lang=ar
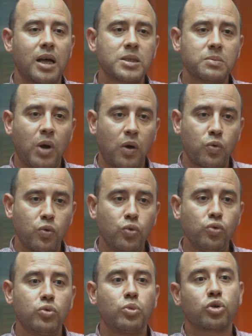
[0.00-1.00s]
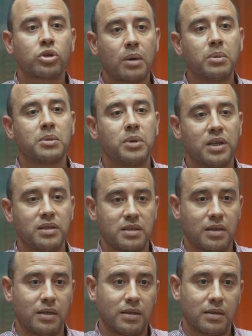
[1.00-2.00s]
اصبح وجوده مرتبط
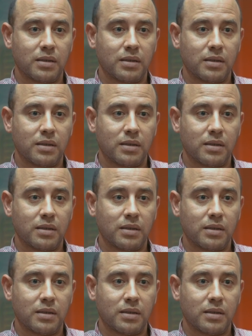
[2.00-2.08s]
بالانسان